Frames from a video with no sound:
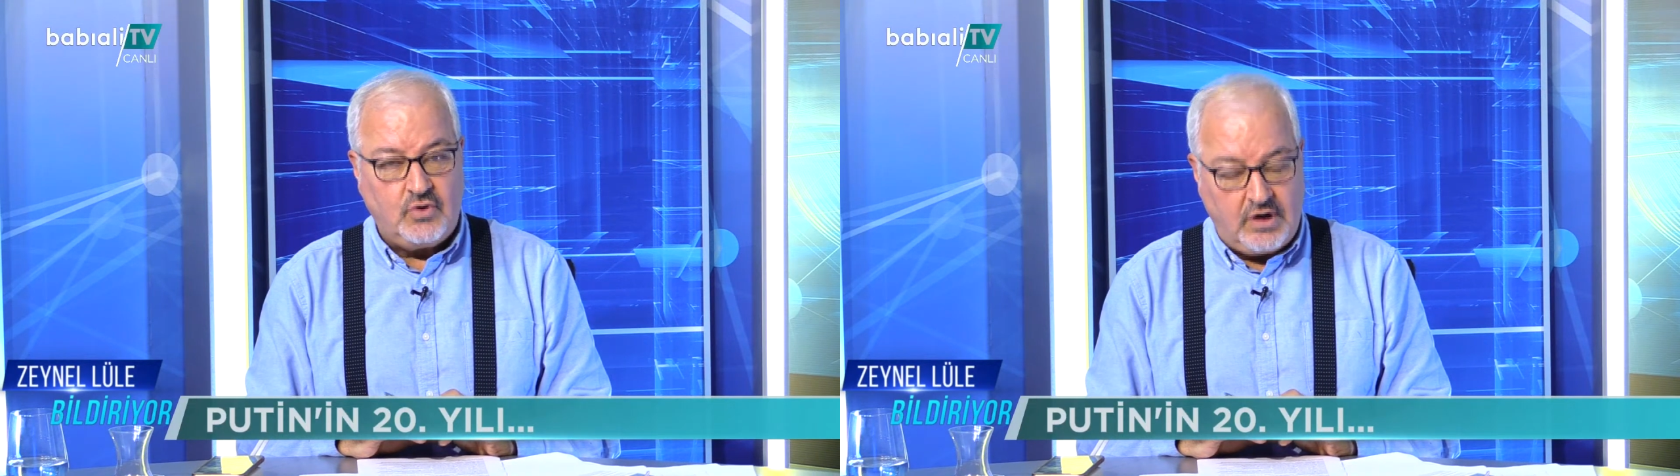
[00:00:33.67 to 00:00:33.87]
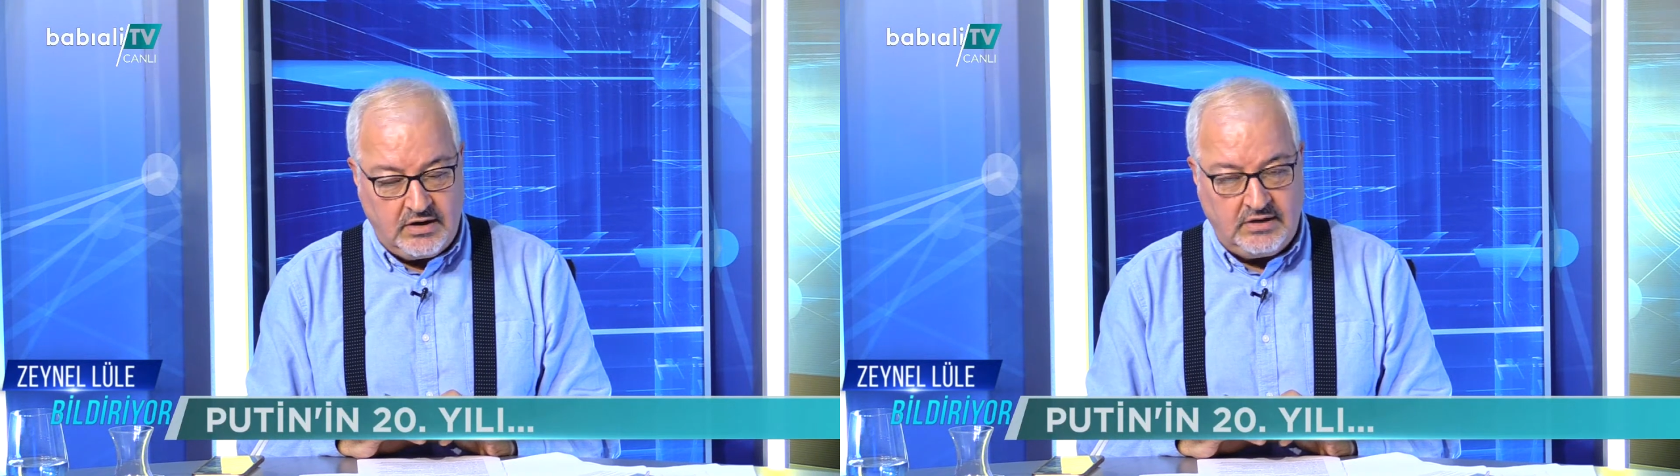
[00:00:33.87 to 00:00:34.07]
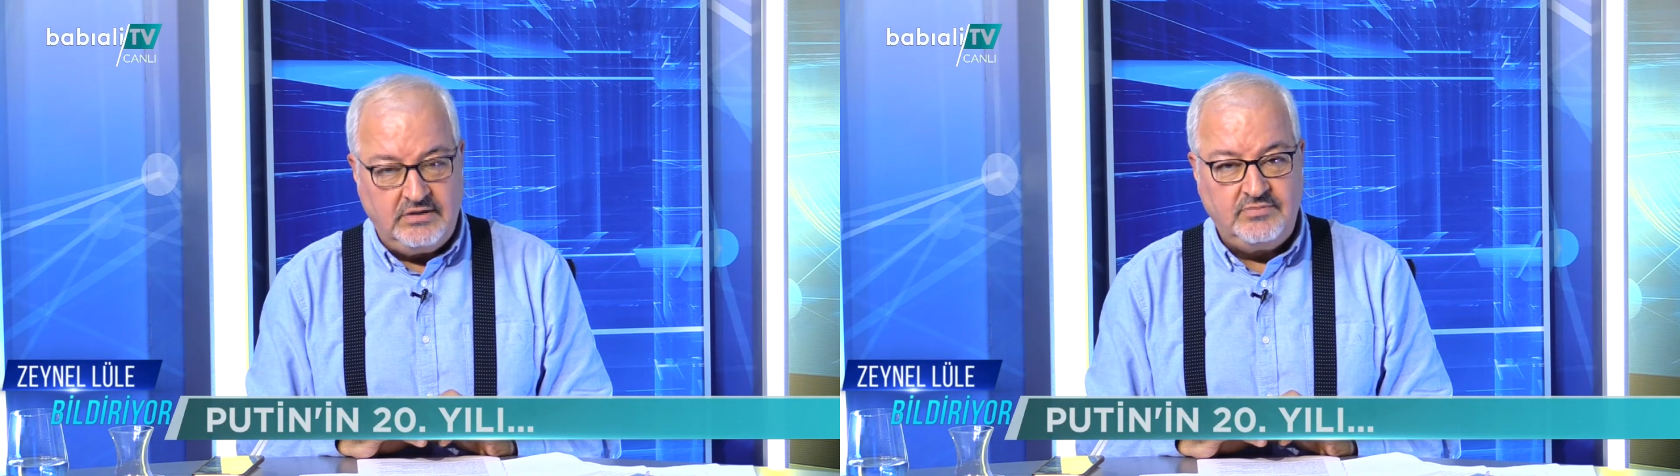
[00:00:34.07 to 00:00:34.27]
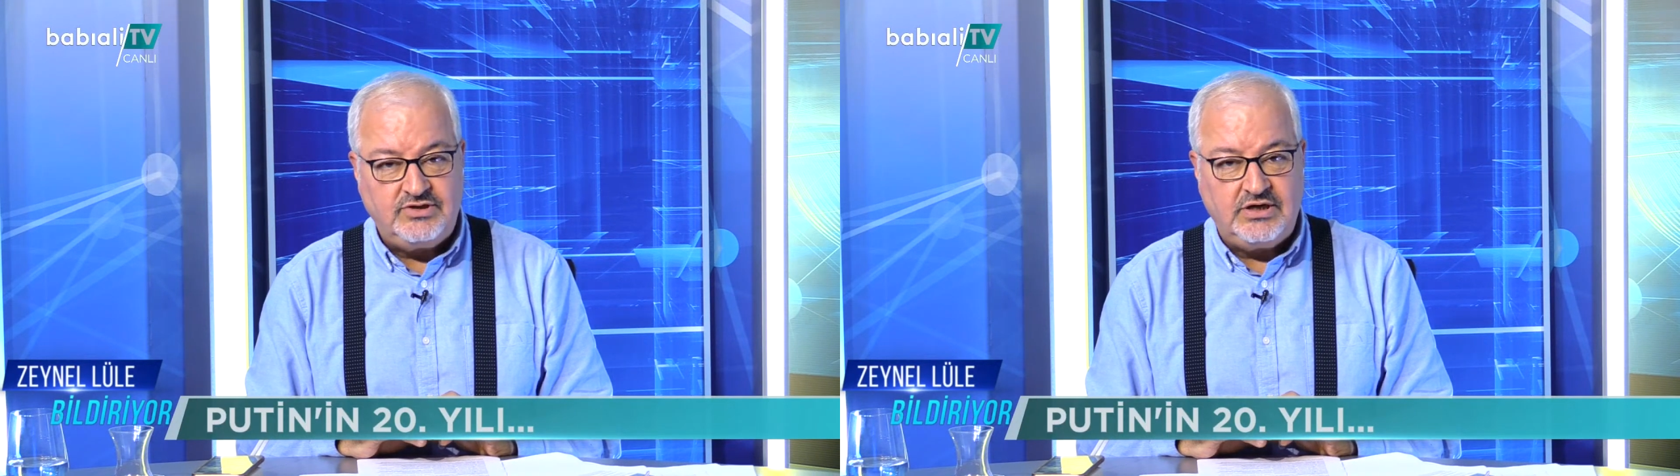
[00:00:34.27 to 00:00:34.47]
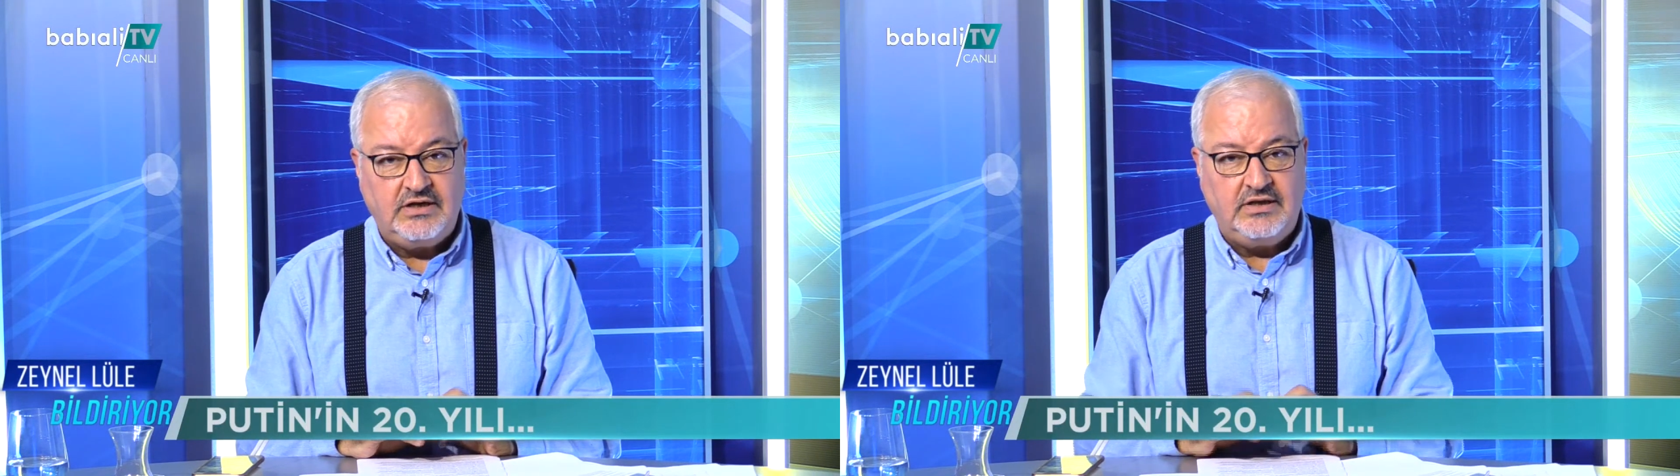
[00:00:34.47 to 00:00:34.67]
çok akıllı
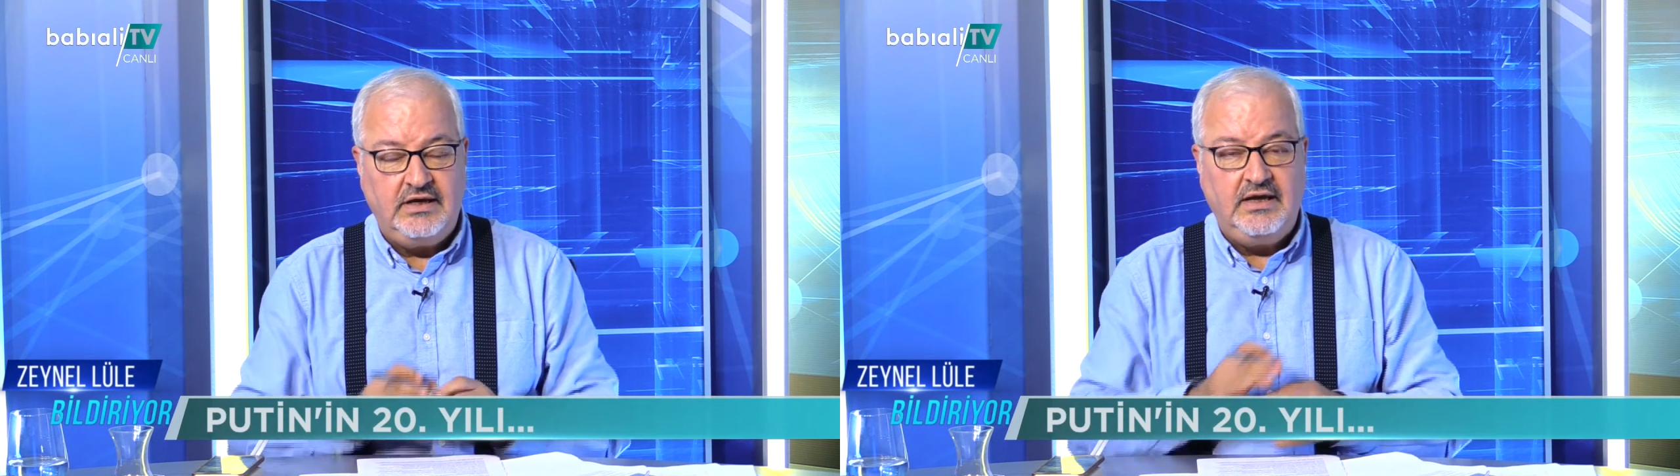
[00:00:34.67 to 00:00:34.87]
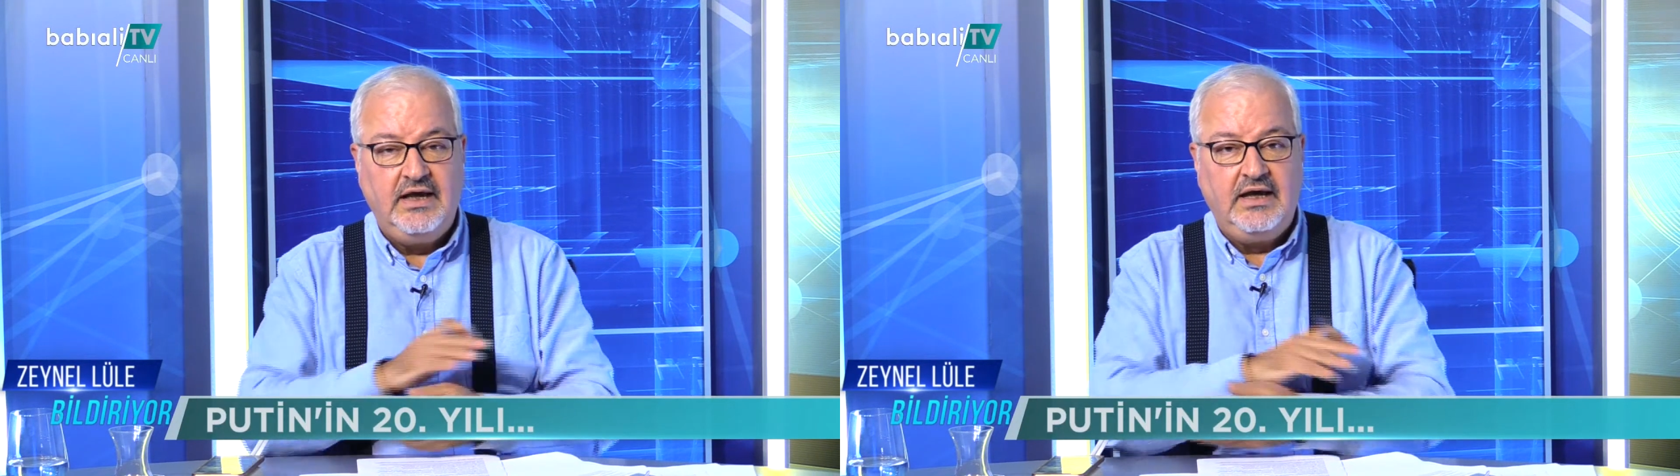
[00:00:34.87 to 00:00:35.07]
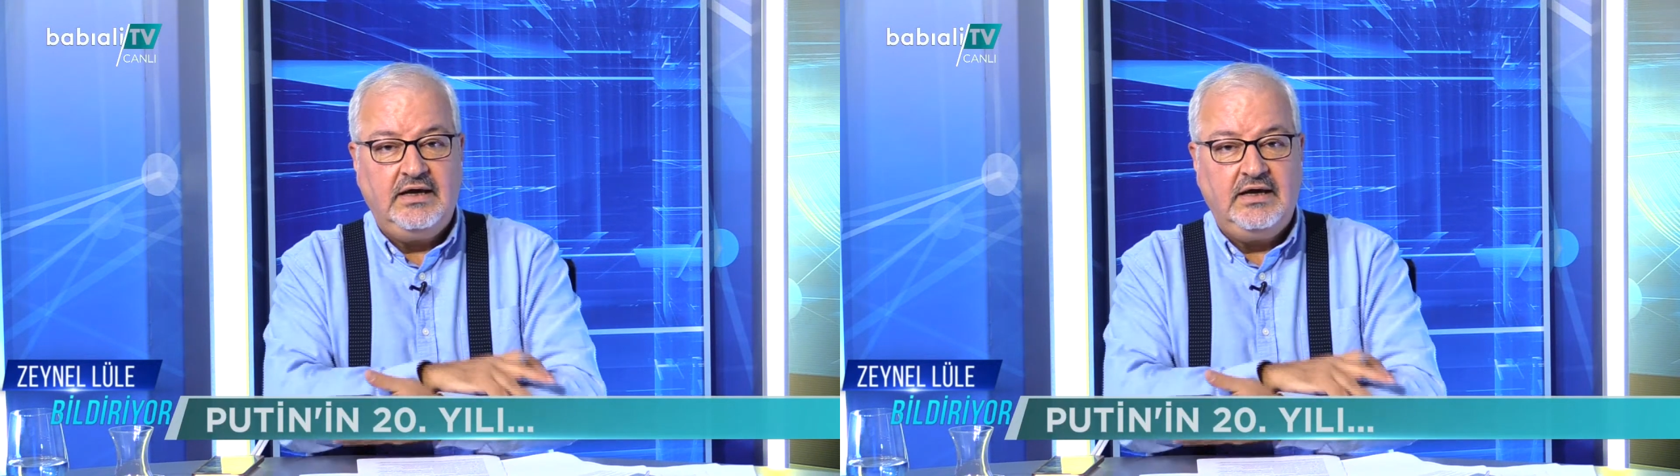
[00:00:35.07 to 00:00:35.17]
bir şekilde